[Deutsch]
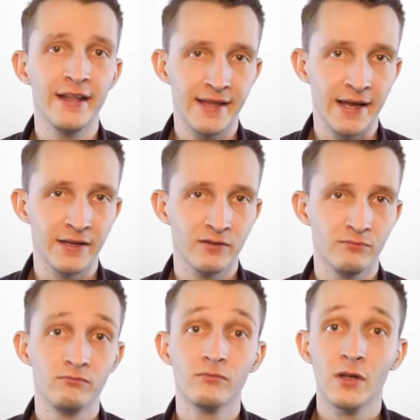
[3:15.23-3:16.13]
entdeckt.
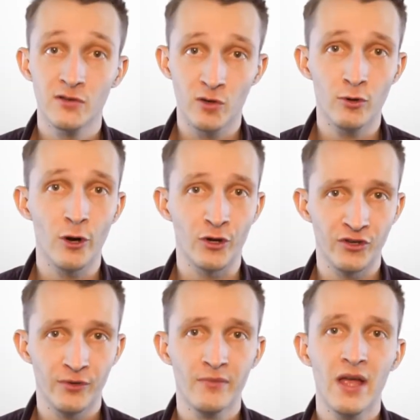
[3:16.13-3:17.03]
Zum Glück
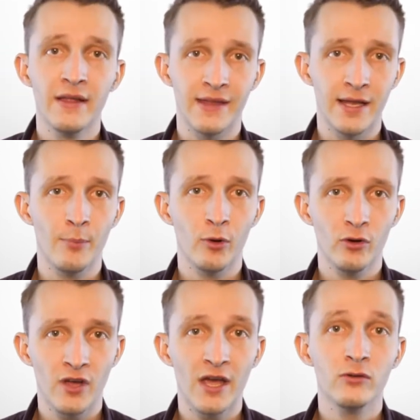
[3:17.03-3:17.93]
denn der
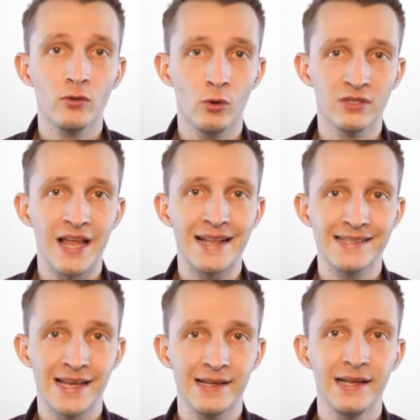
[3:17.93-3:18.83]
Brücke droht
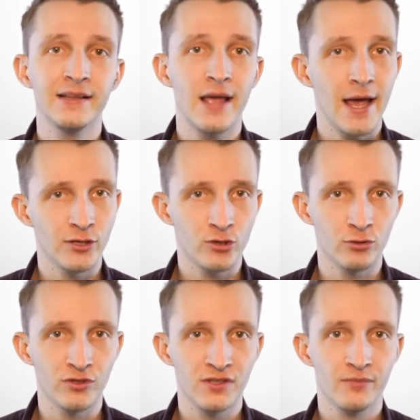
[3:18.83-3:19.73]
tatsächlich der
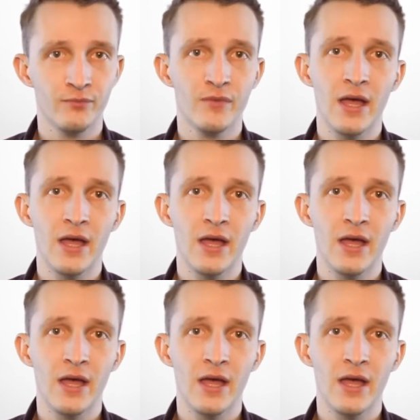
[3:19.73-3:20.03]
Einsturz.